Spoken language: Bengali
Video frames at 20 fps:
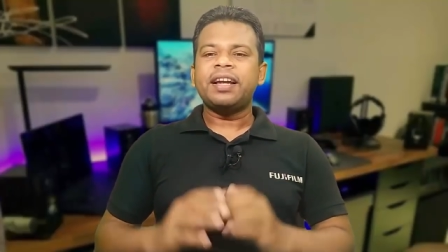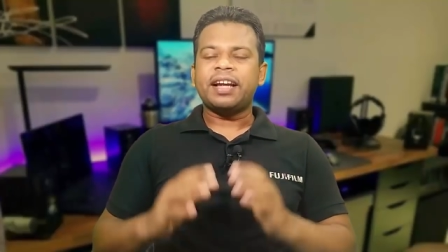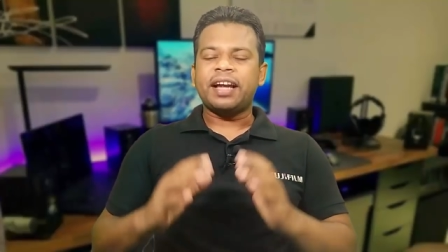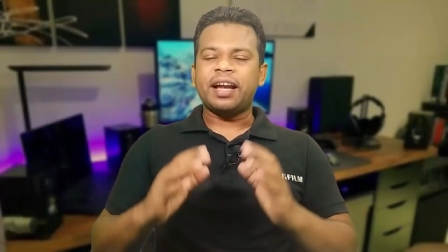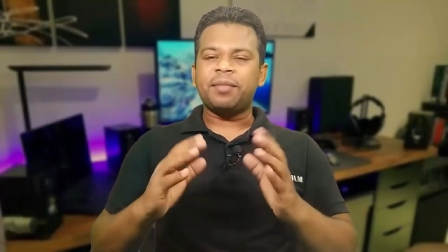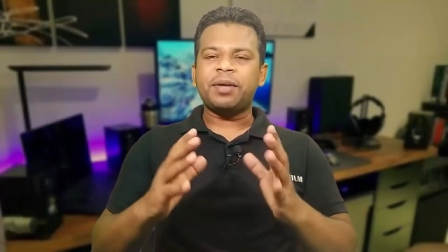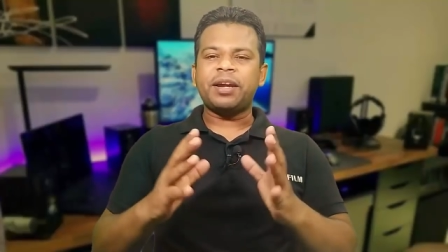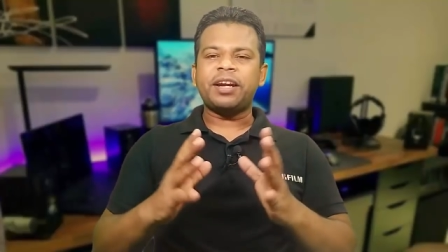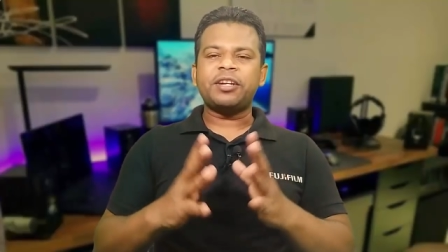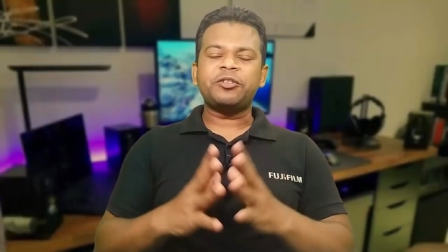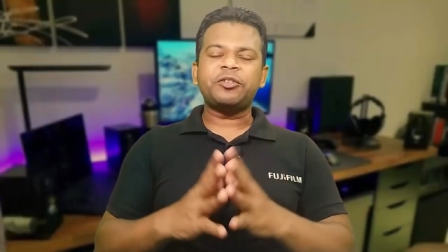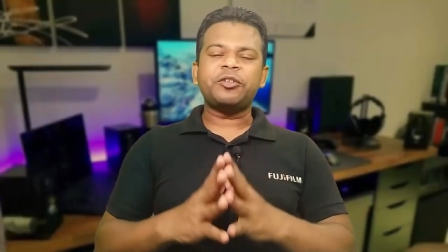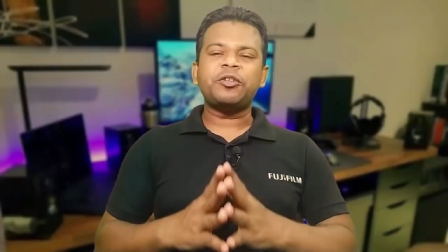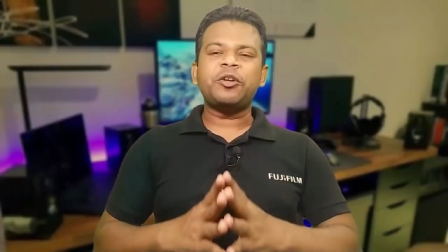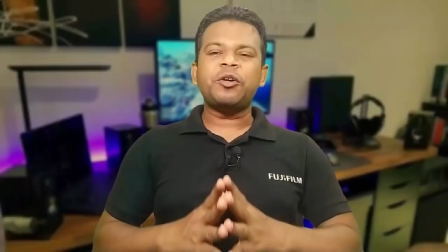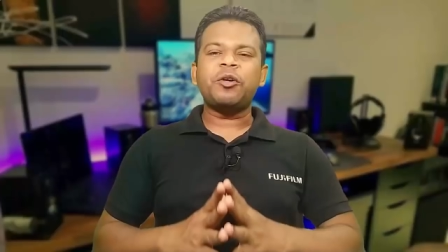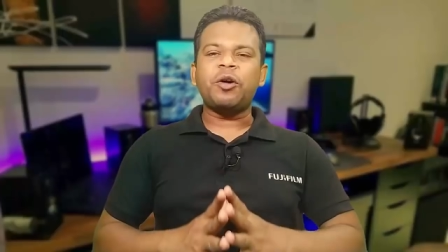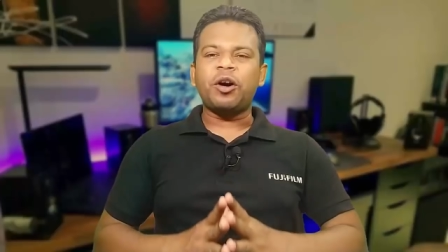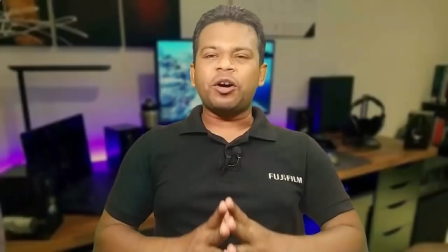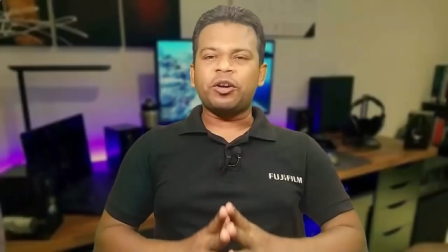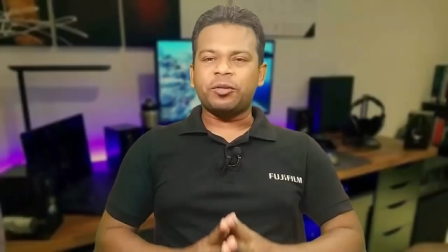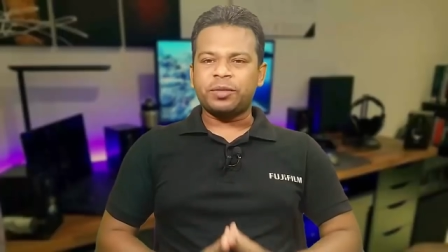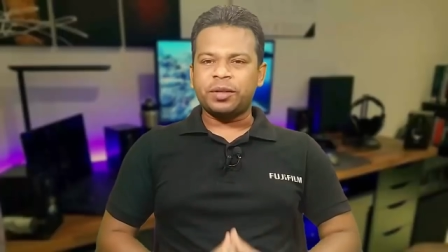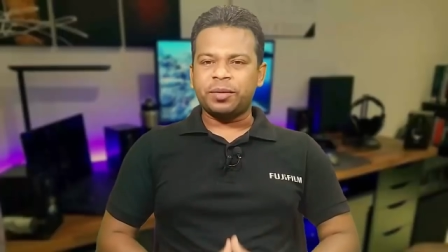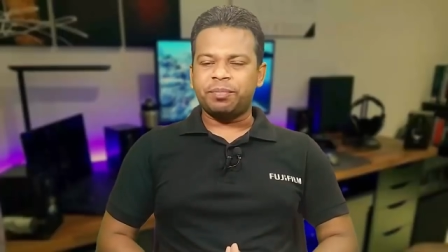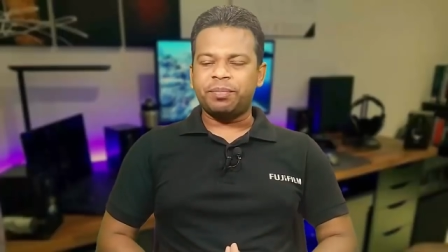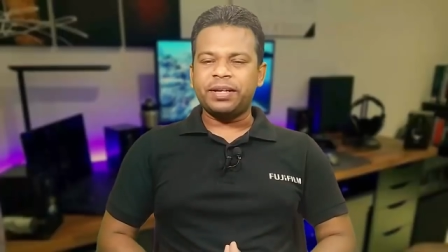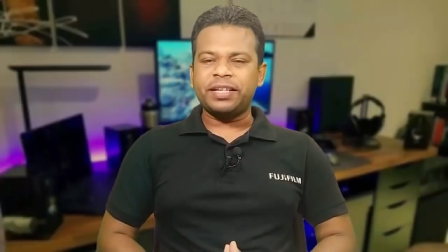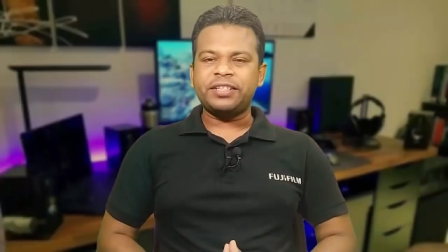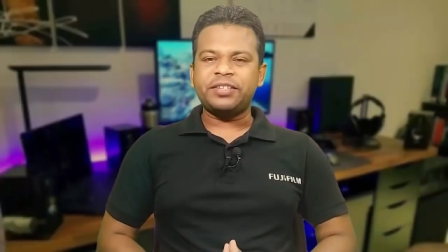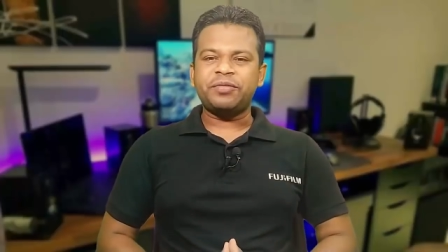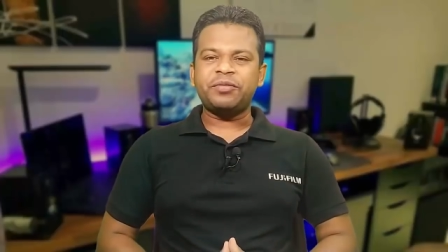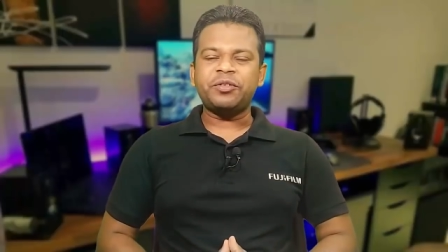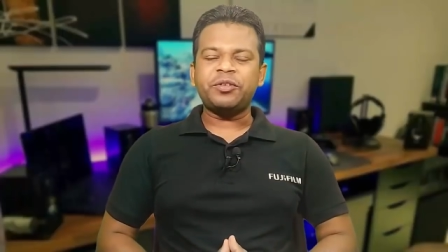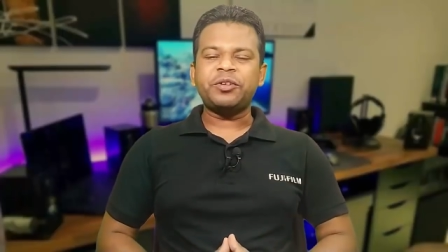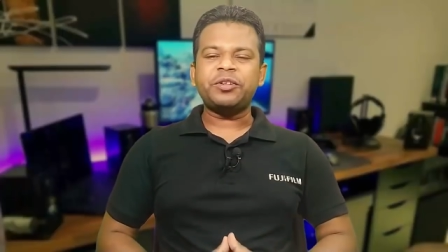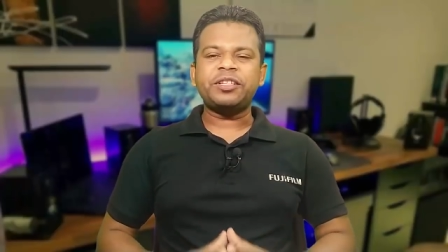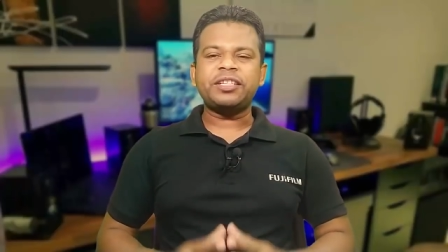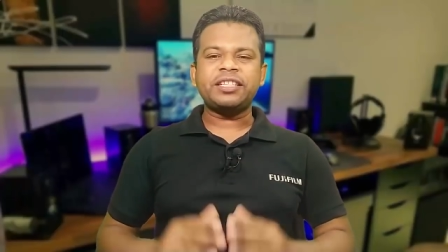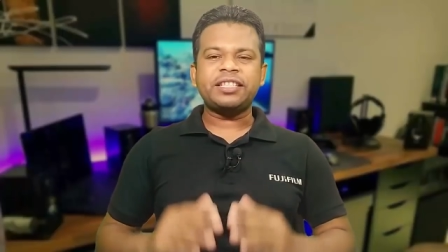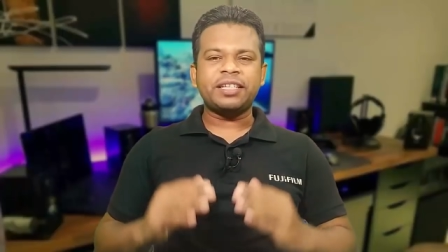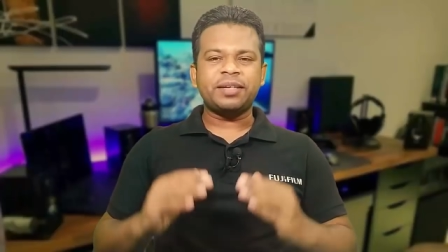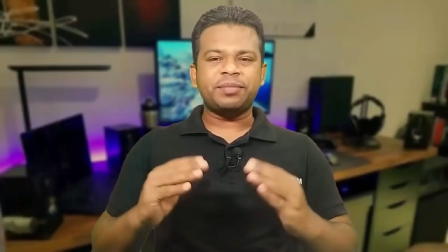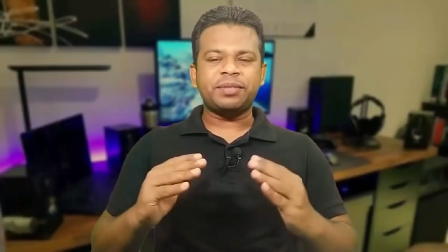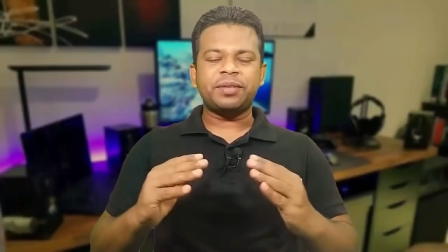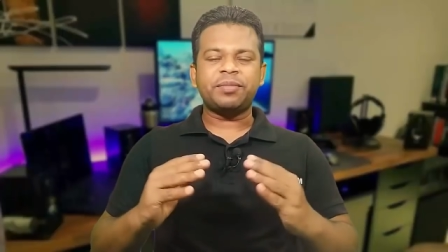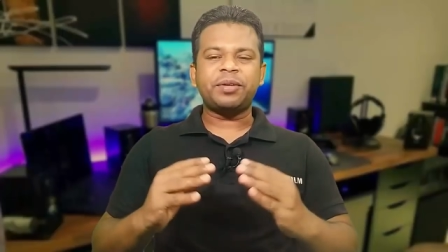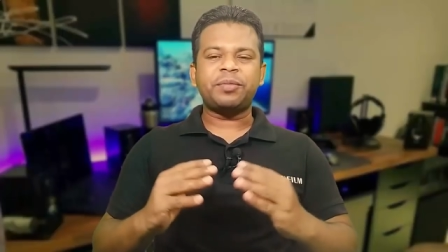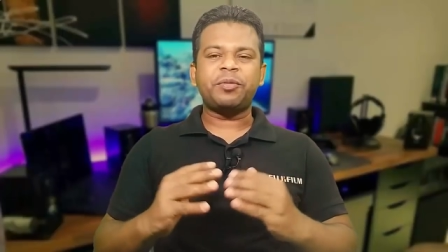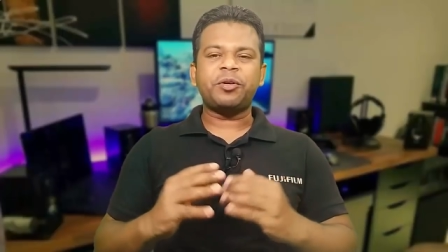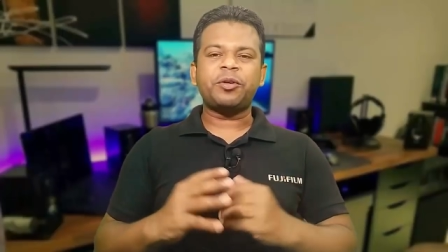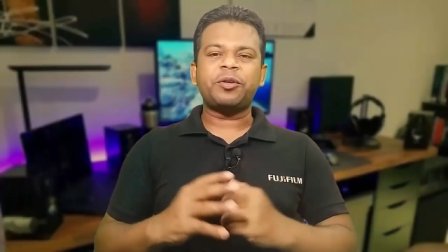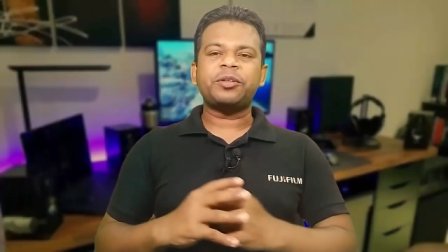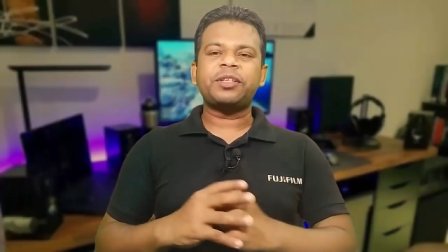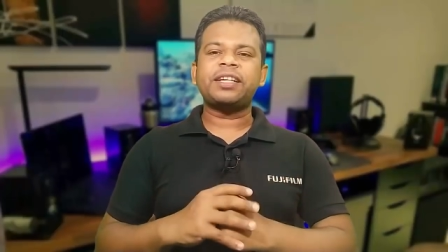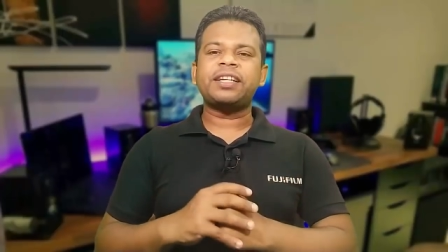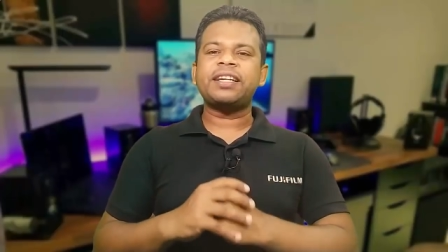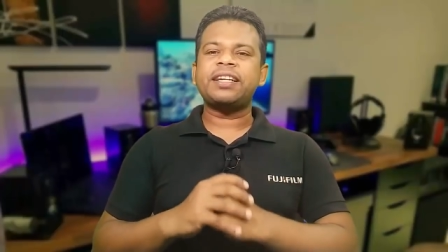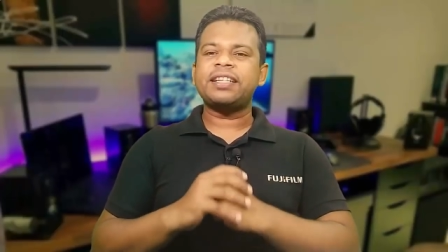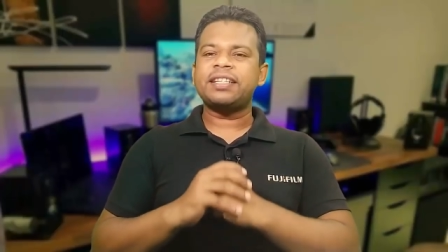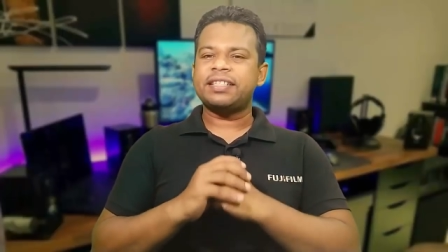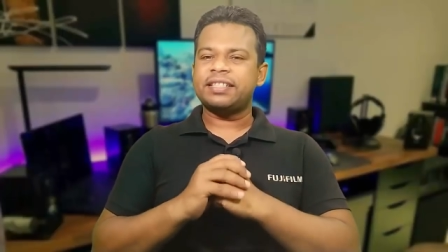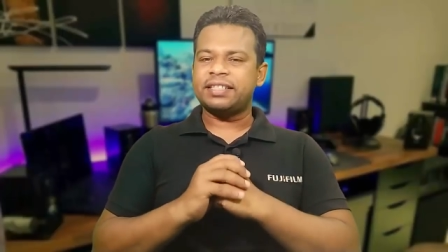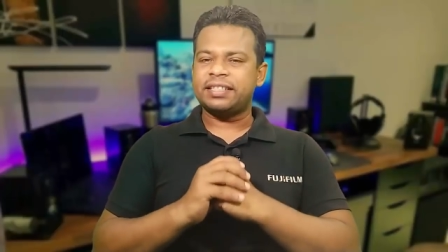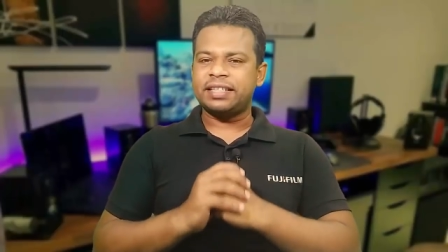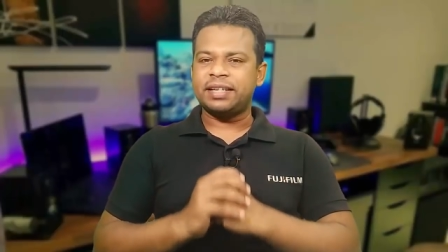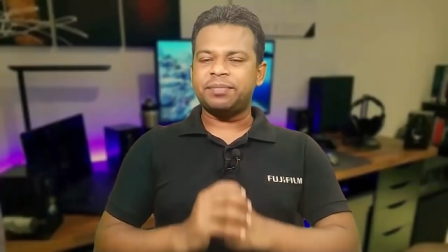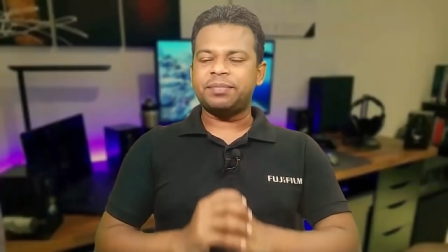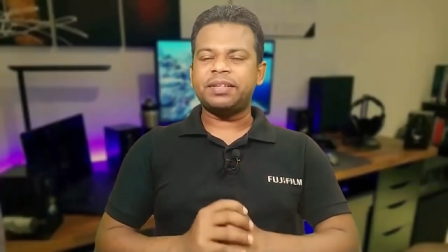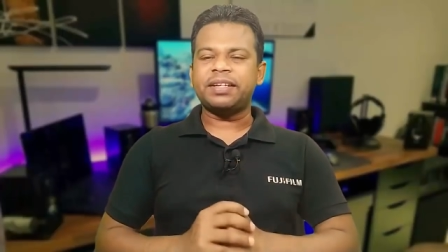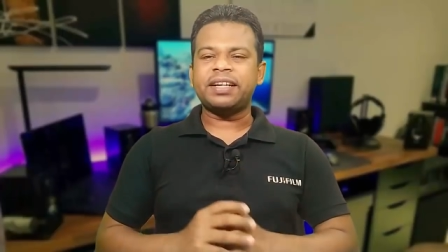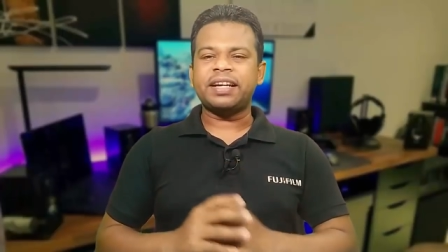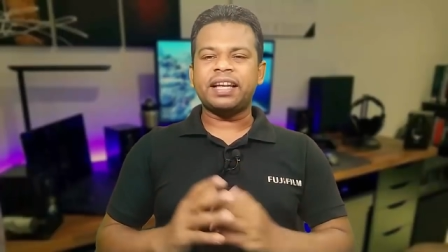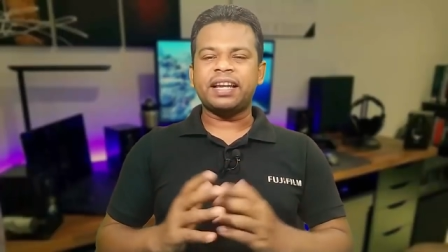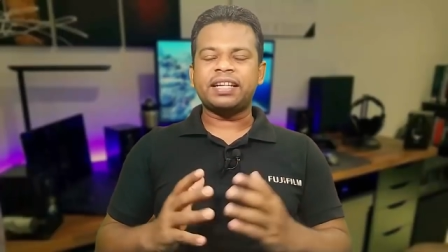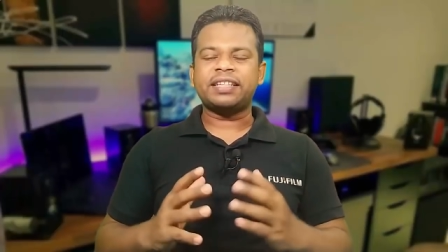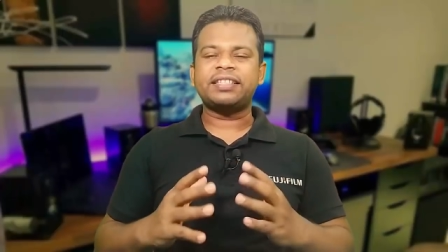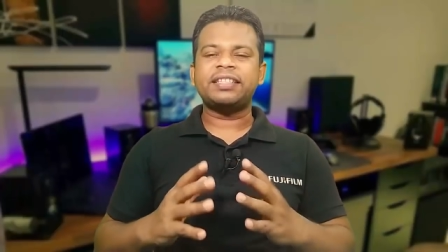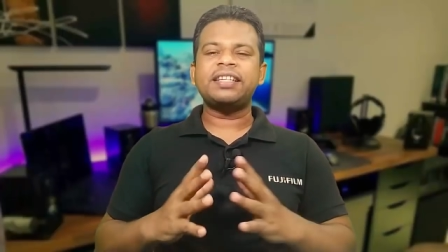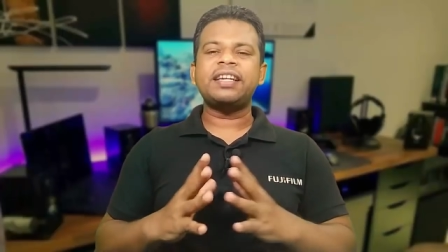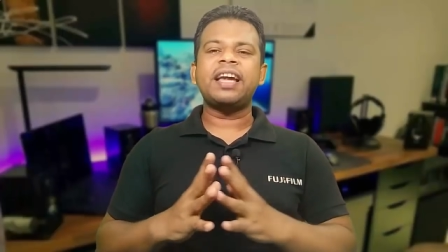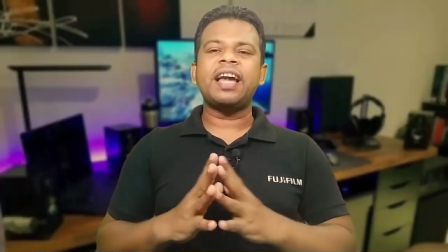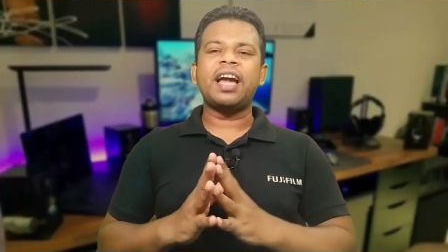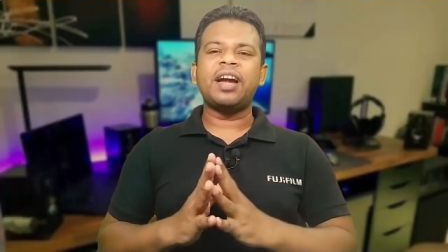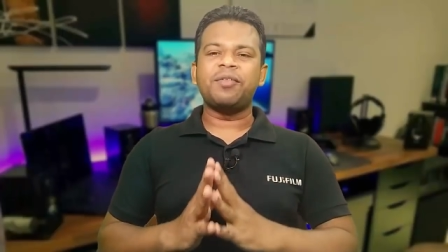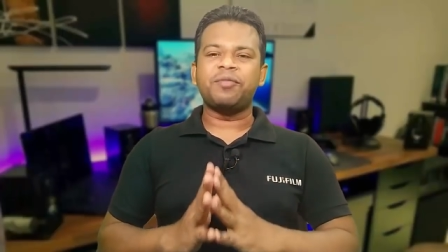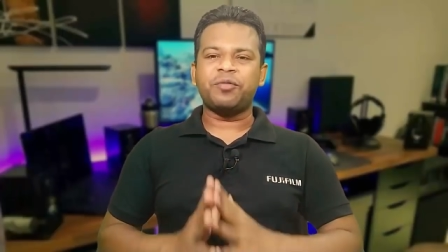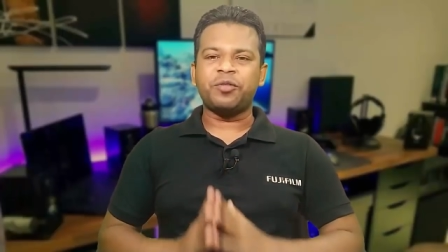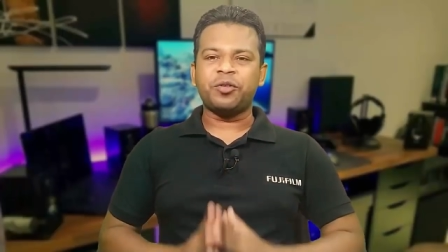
ক্যামেরার জন্য ওয়ান অফ দ্য বেস্ট ফোন হচ্ছে স্যামসাংয়ের পক্ষ থেকে স্যামসাং গ্যালাক্সি এম